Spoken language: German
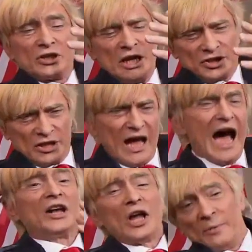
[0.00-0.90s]
Clinton.
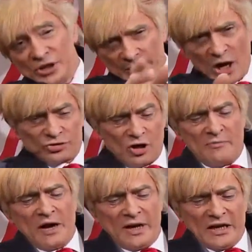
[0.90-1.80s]
Ah, da, aber die braucht auch
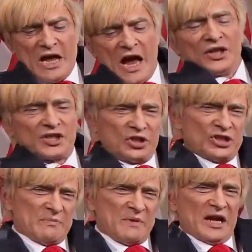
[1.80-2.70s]
einmal meine Hand
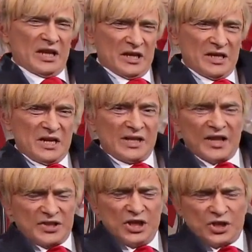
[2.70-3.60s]
zwischen die Beine. Da
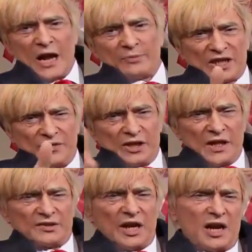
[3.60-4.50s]
hat sie nicht gehabt, deswegen
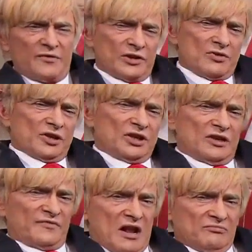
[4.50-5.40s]
hat sie äh, verloren
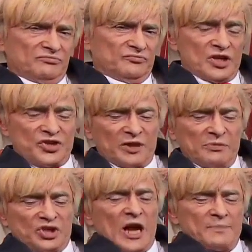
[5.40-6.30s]
den Wahl. Weil sie hat
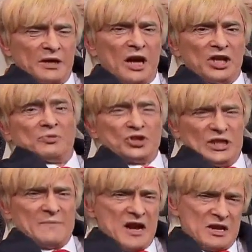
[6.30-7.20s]
nicht gehabt meinen Mann zwischen
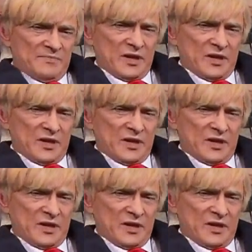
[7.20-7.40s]
die Beine.